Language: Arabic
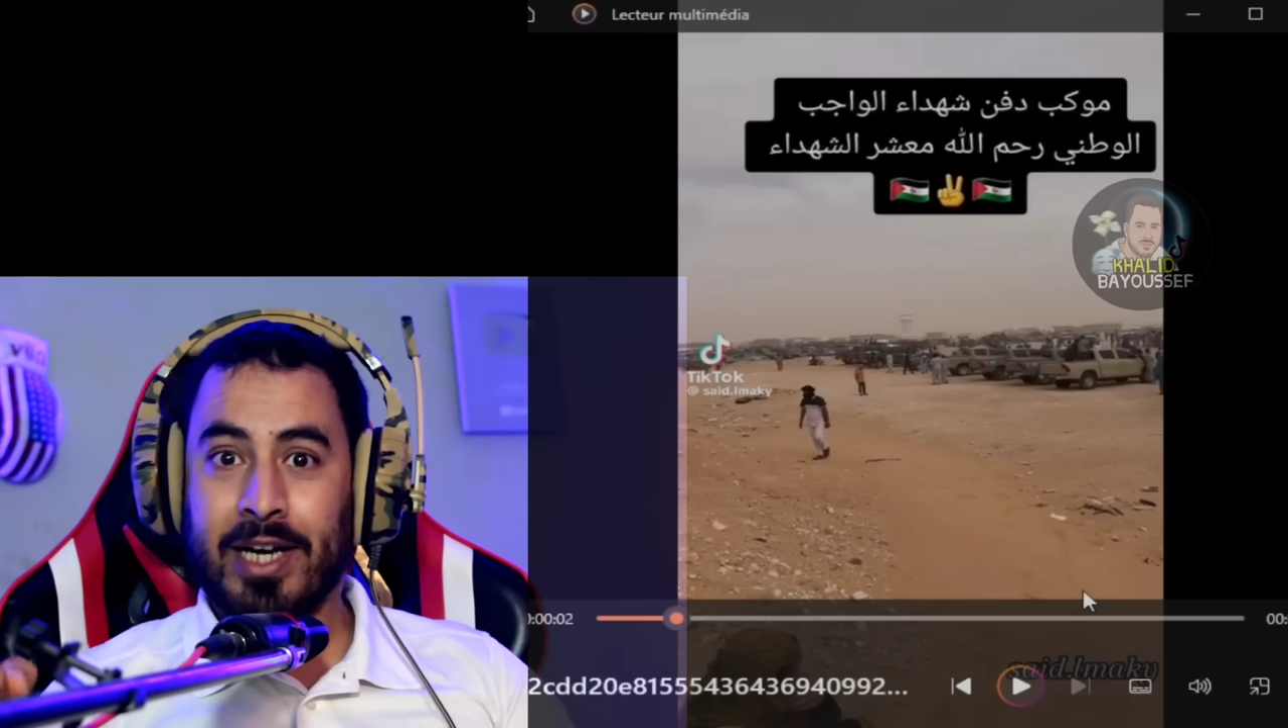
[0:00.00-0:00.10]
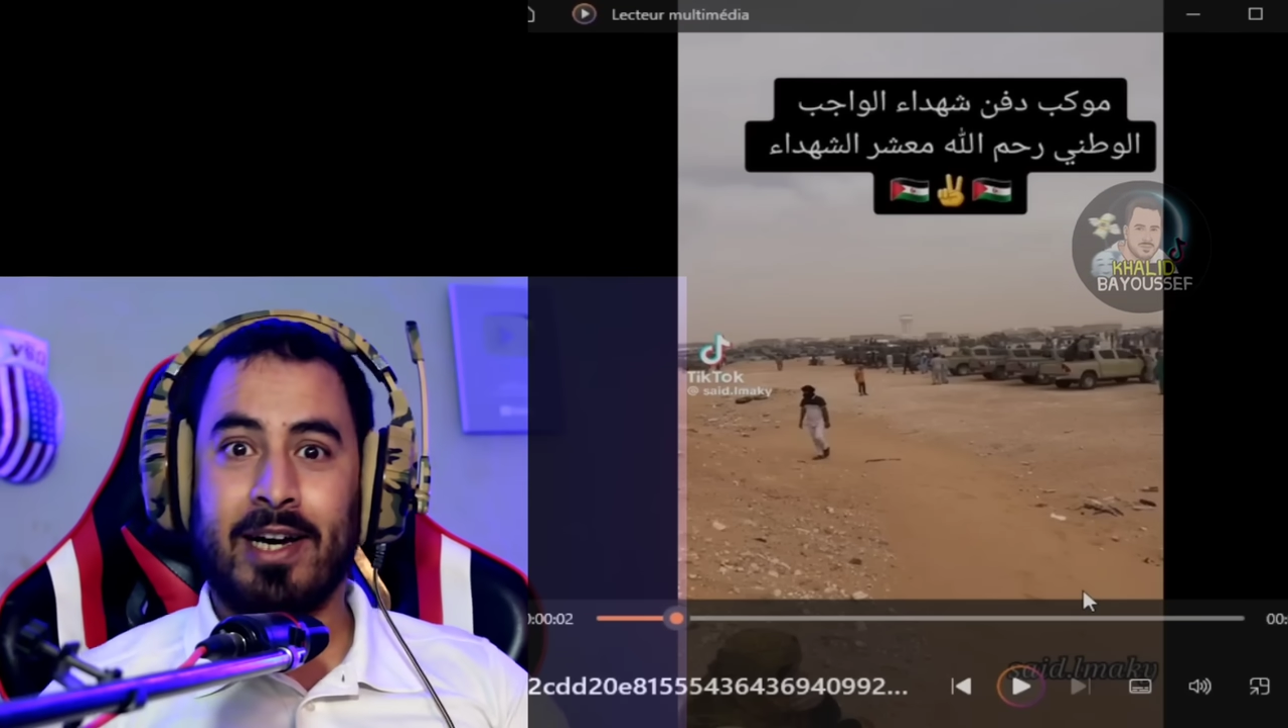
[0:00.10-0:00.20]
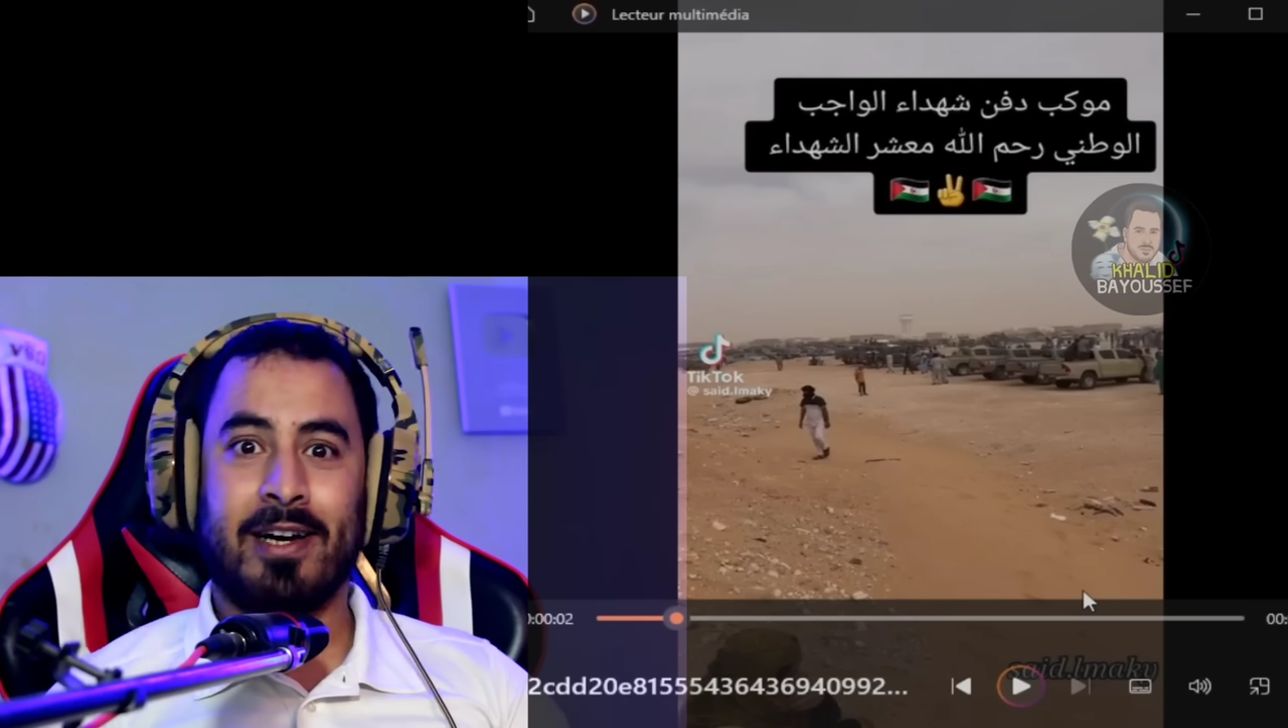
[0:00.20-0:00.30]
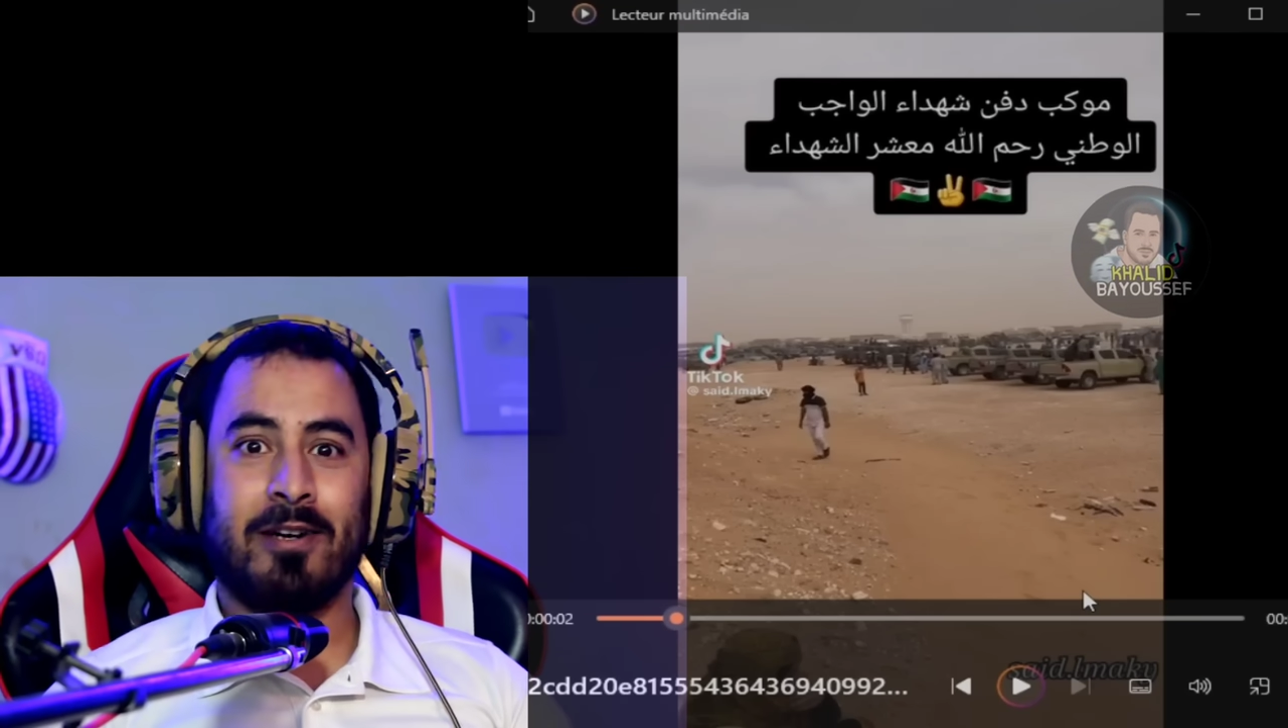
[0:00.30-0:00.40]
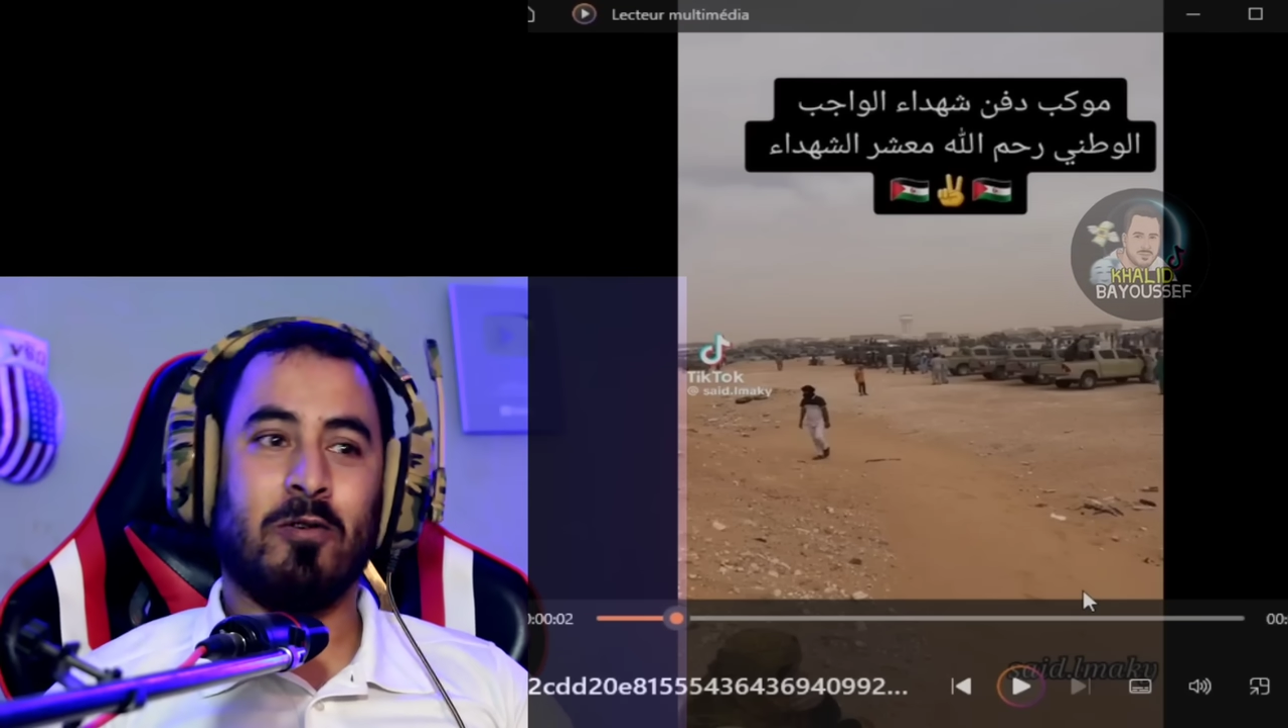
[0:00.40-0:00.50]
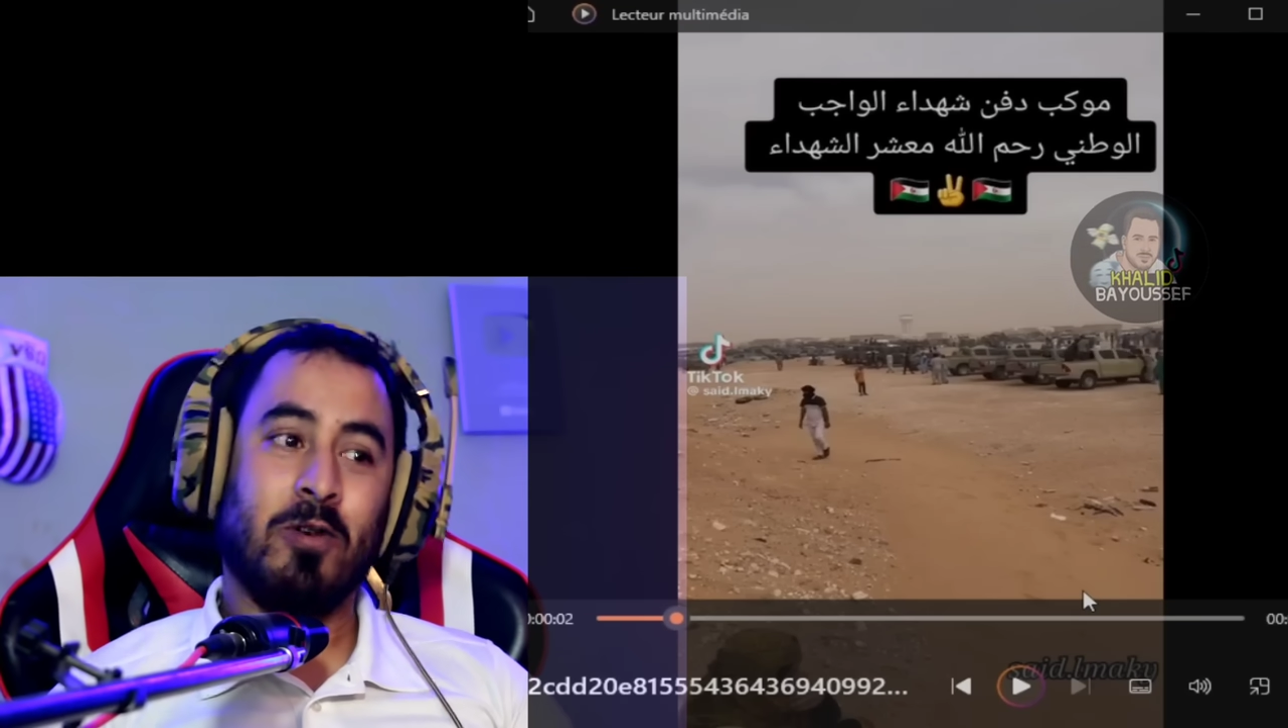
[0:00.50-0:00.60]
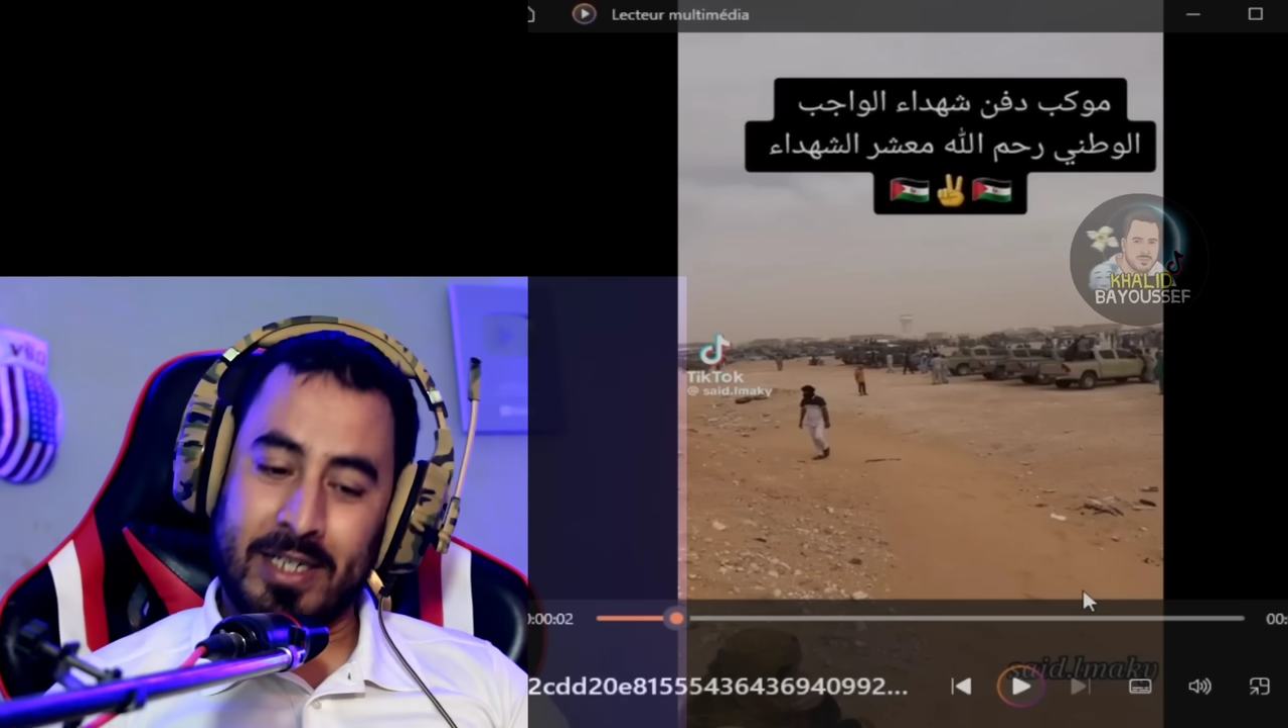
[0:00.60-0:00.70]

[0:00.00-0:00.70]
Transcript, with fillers: خاريو